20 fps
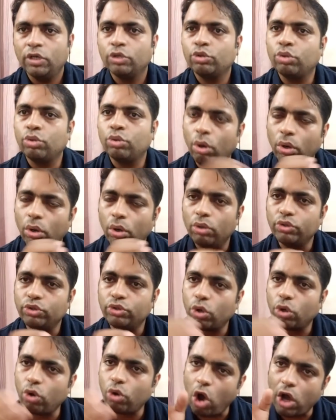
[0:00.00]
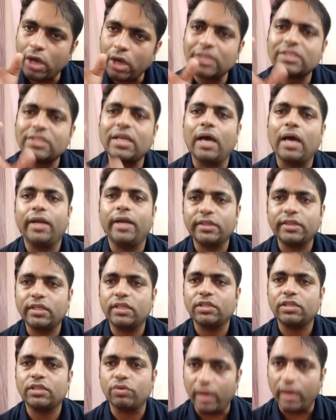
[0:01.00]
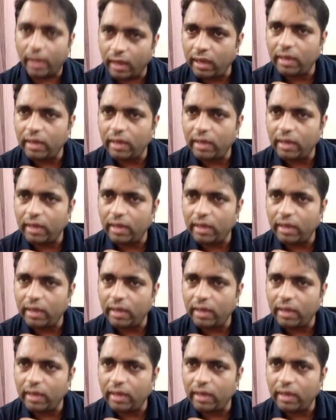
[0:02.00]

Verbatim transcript: तो जो कांग्रेस का नेतृत्व है